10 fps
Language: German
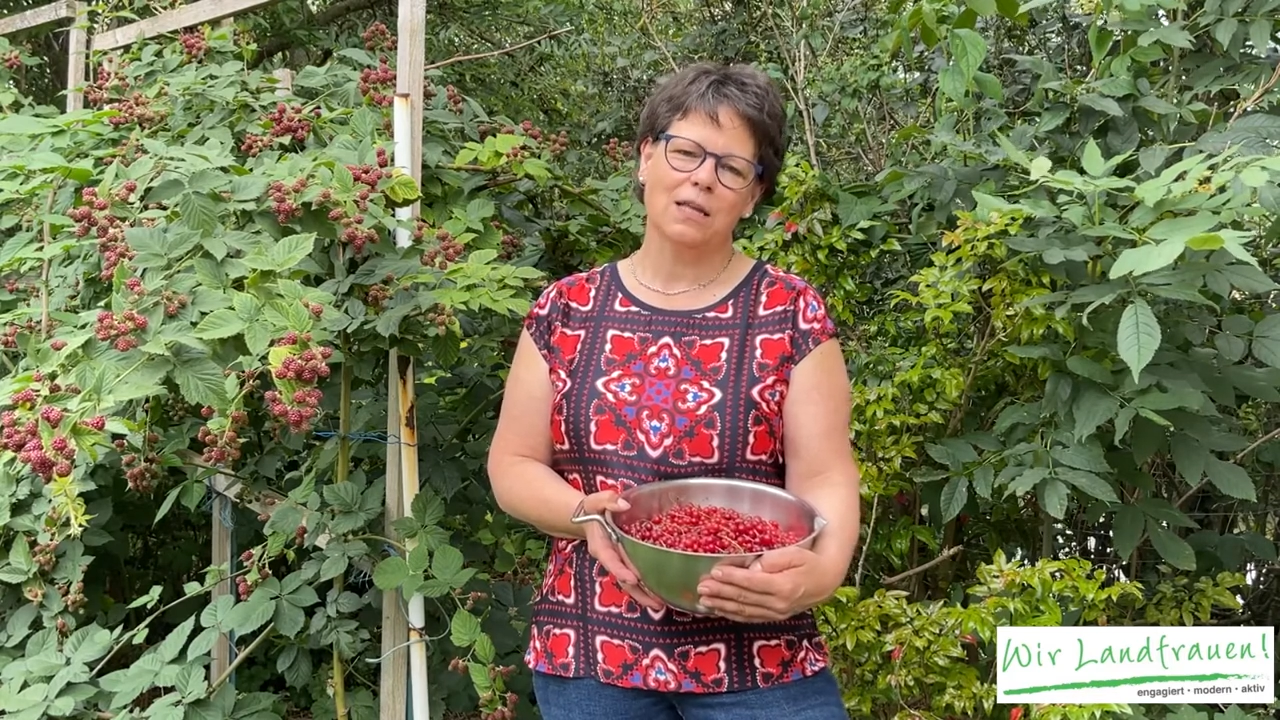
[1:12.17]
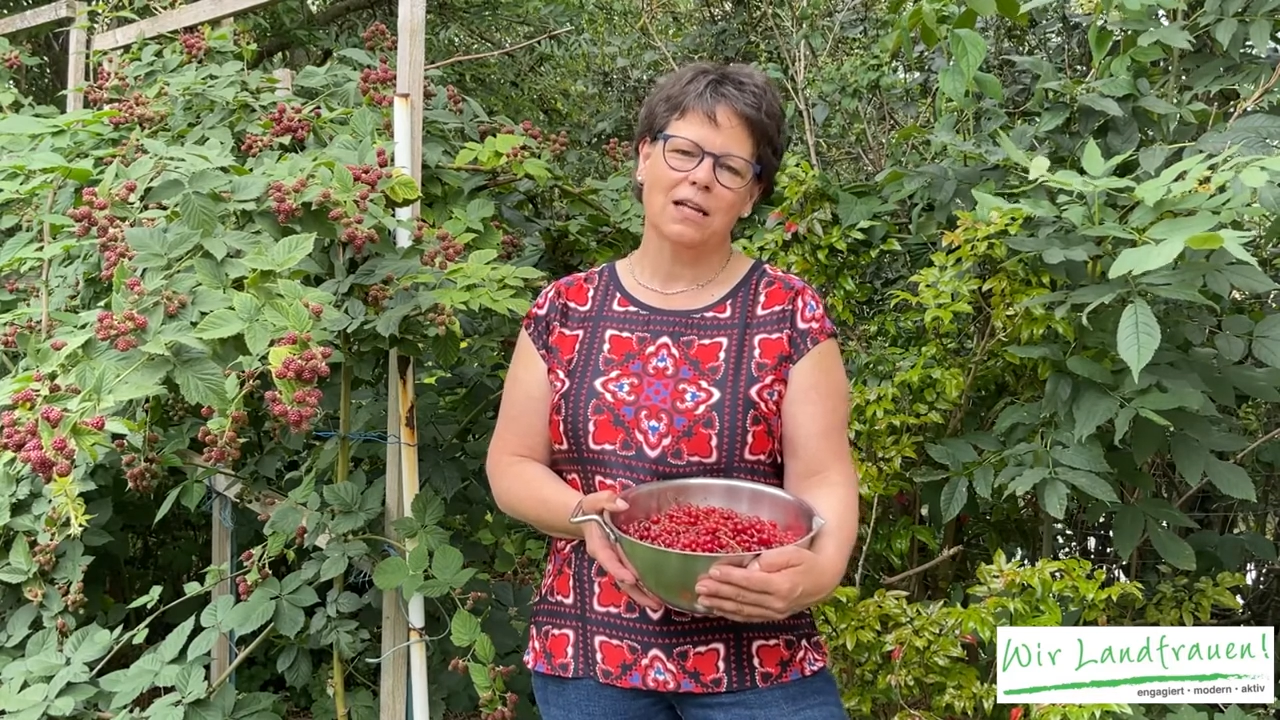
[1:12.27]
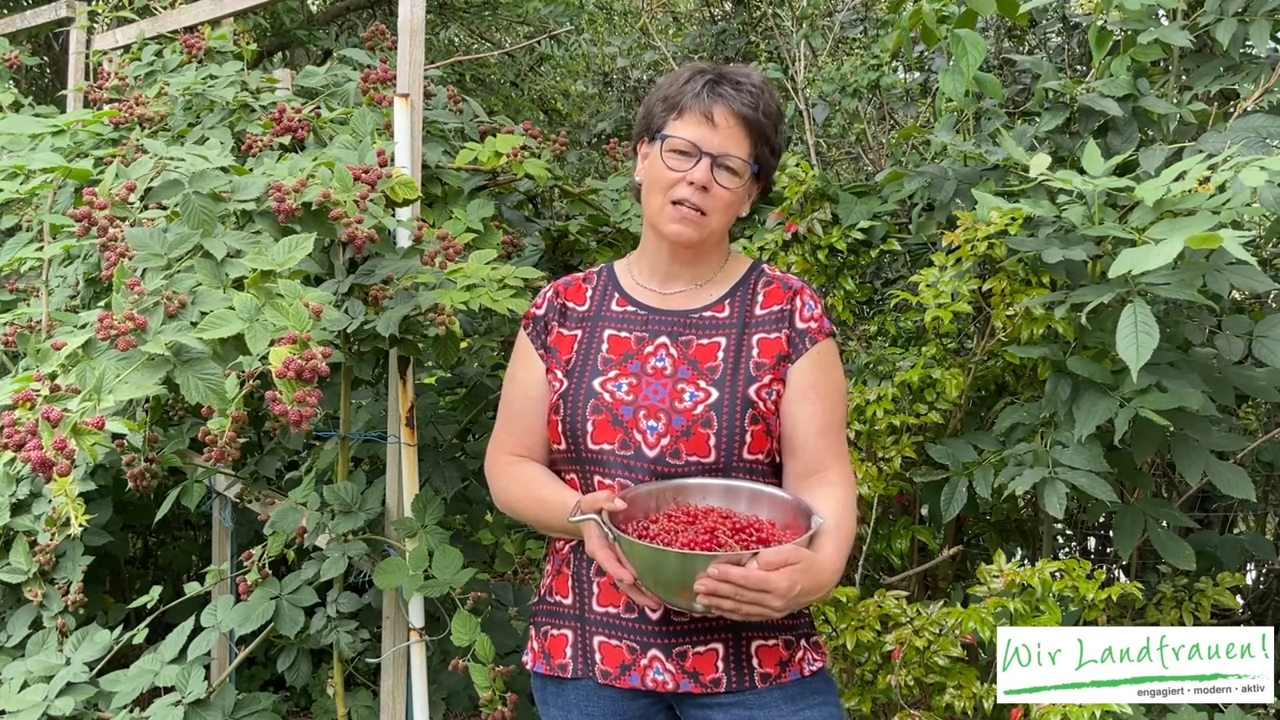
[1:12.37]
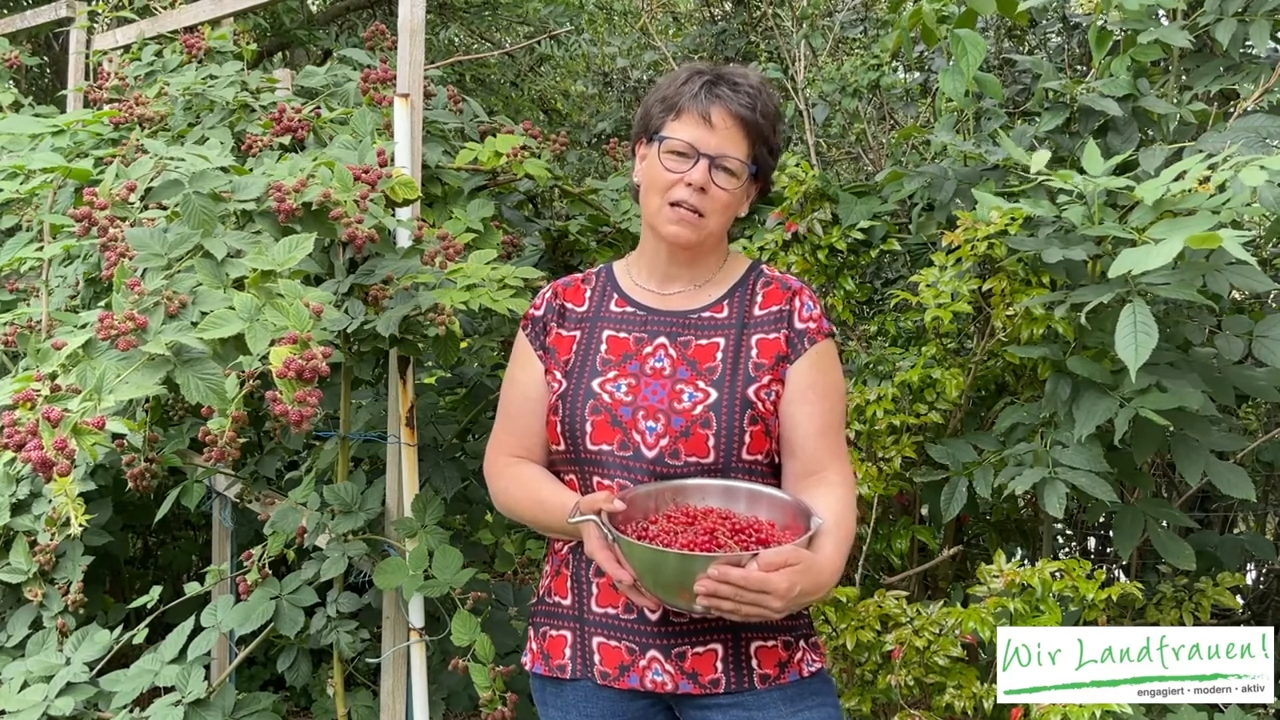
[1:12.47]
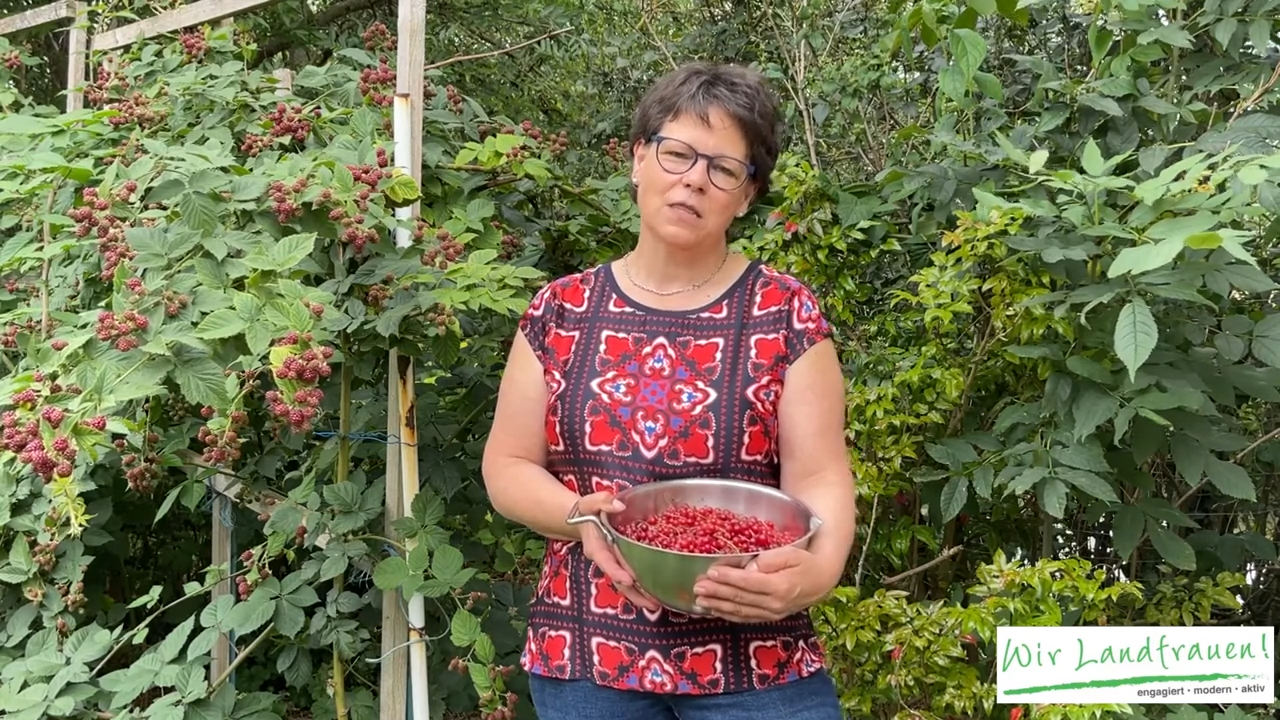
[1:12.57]

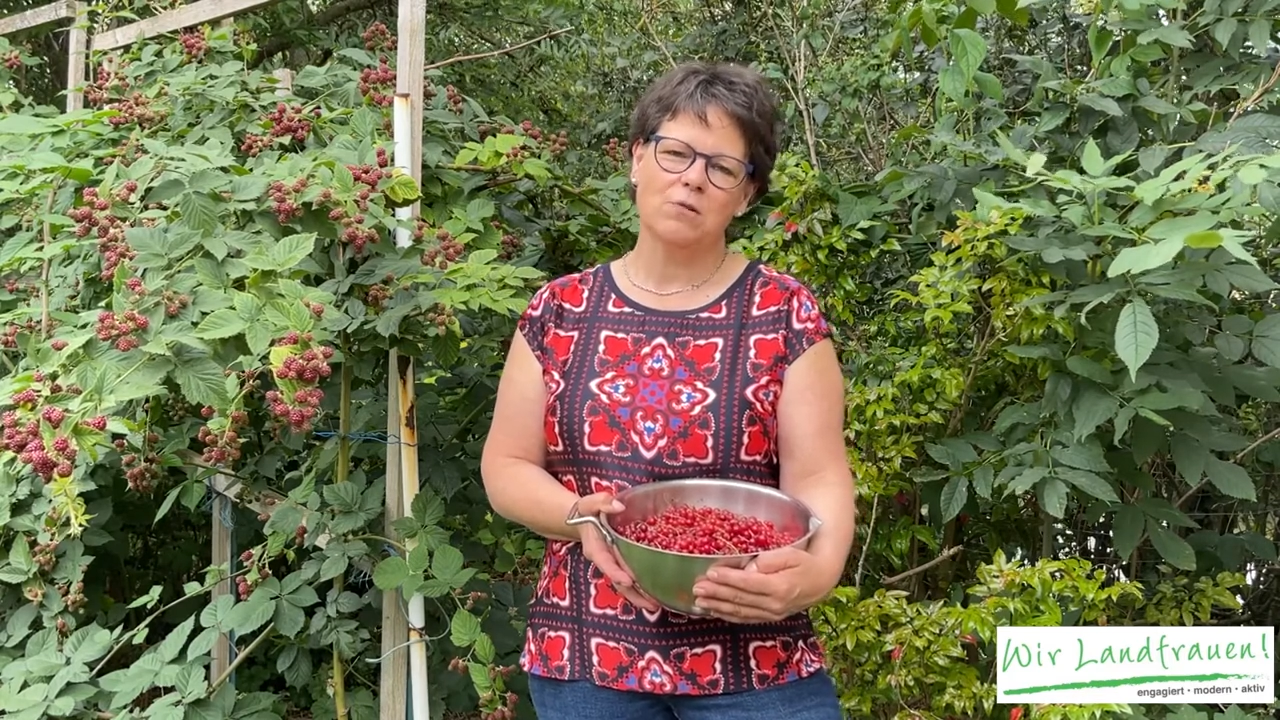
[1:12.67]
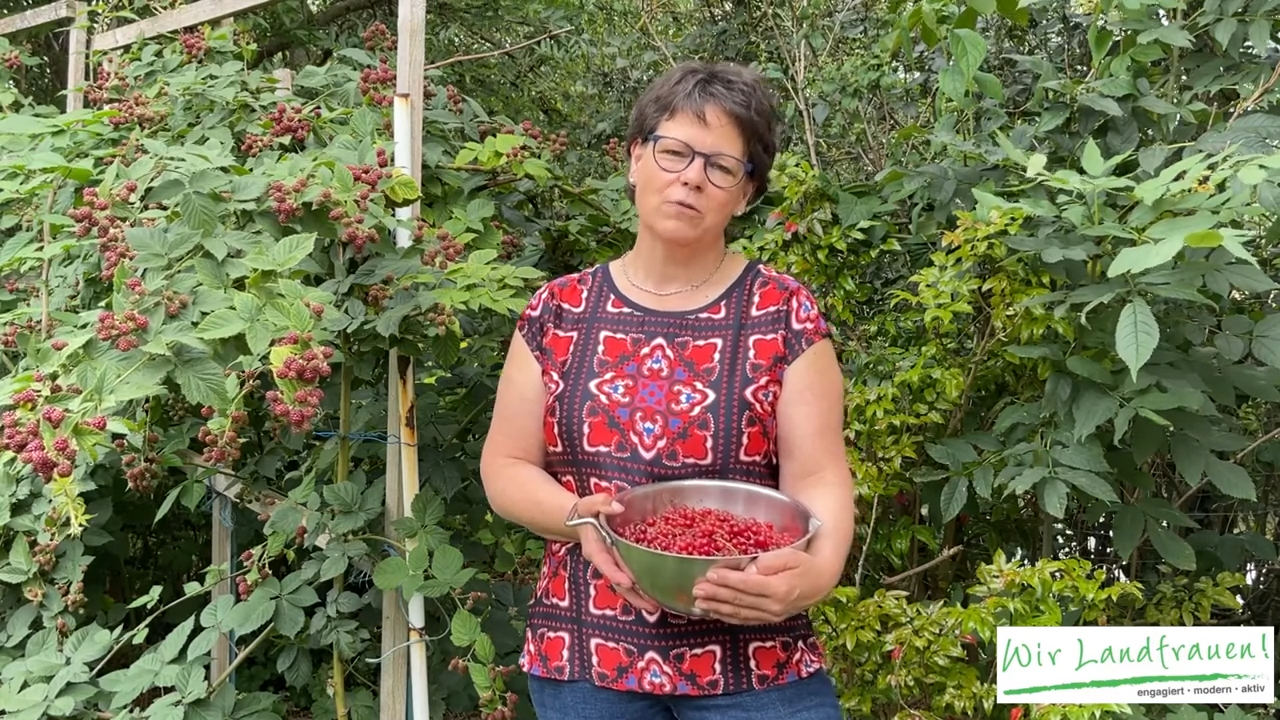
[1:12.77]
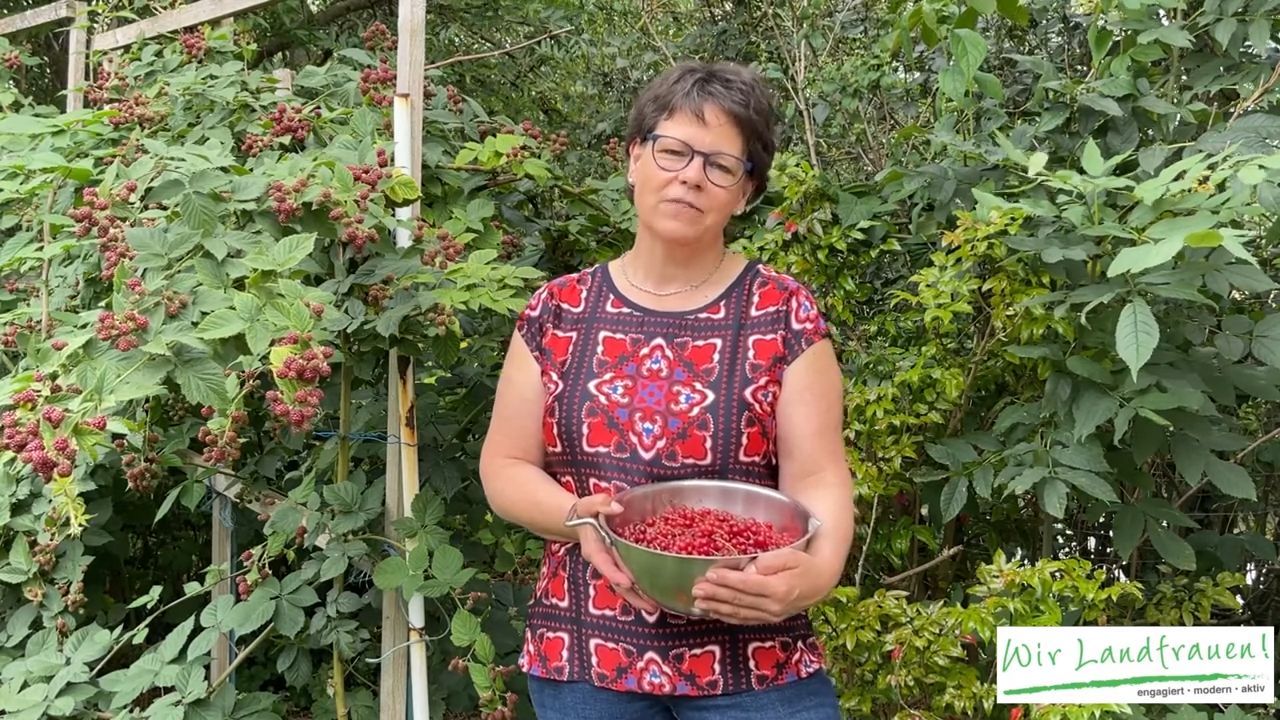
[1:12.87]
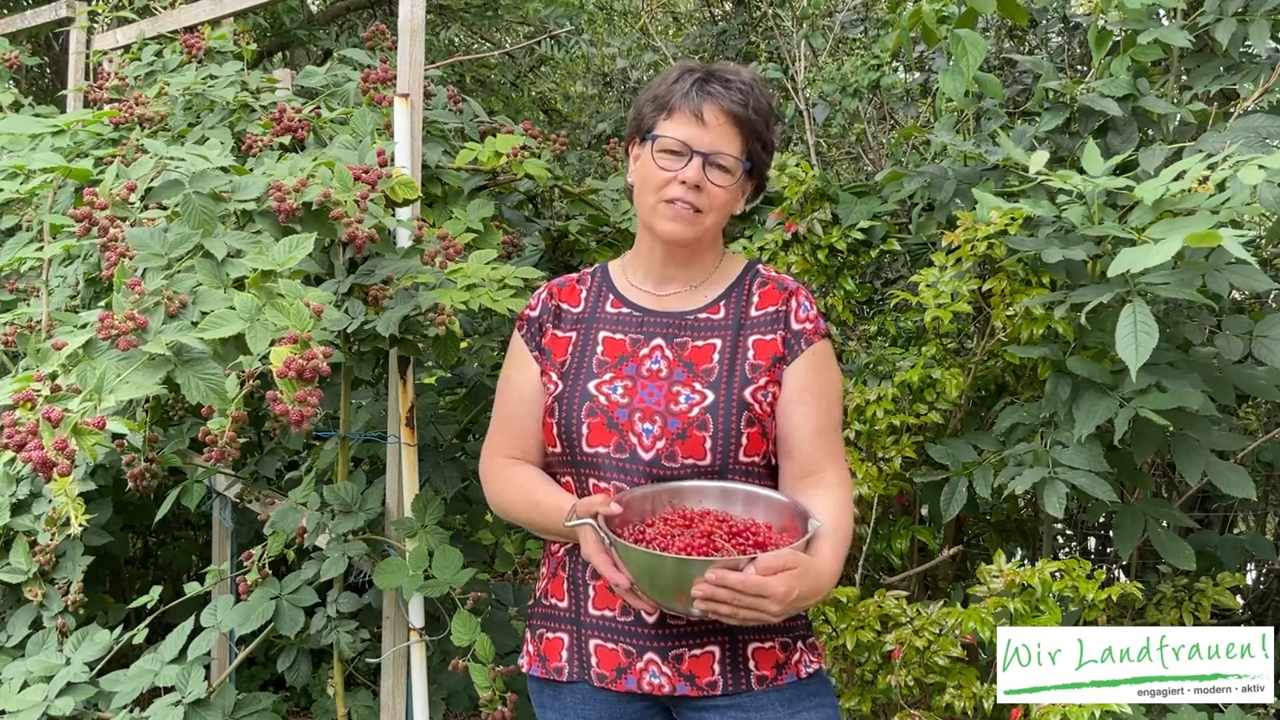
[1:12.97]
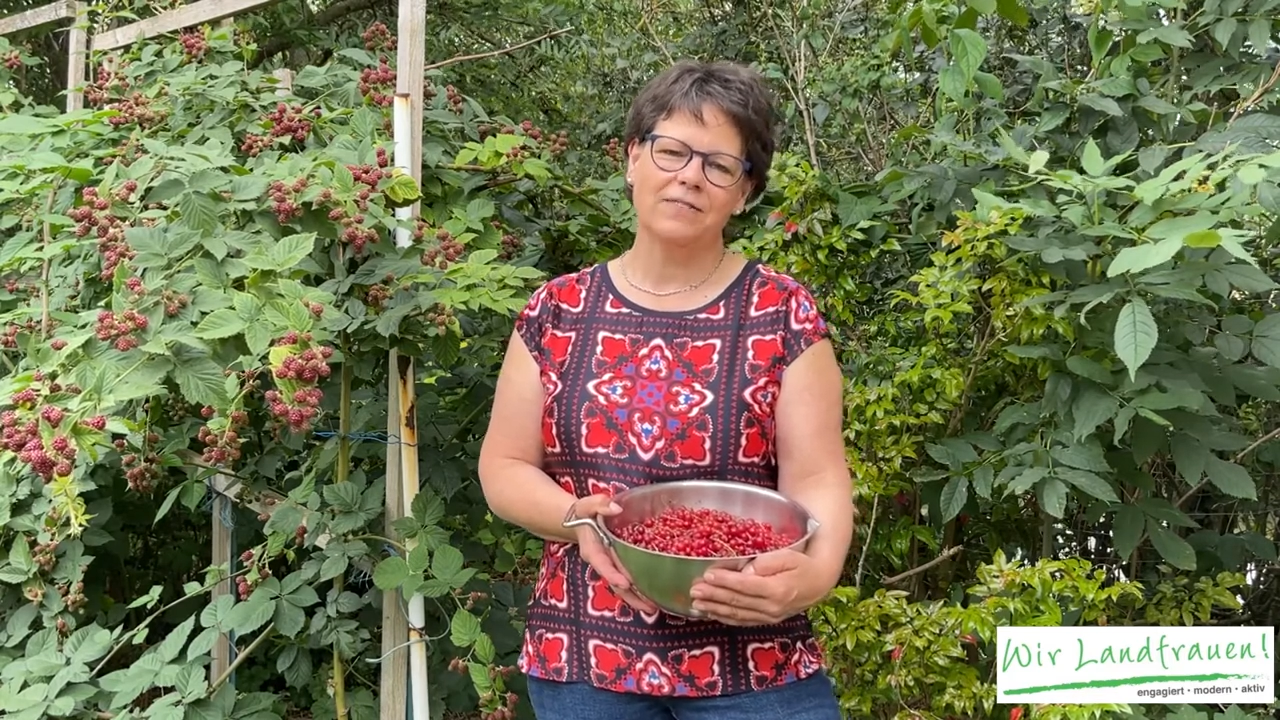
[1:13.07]
Generation wieder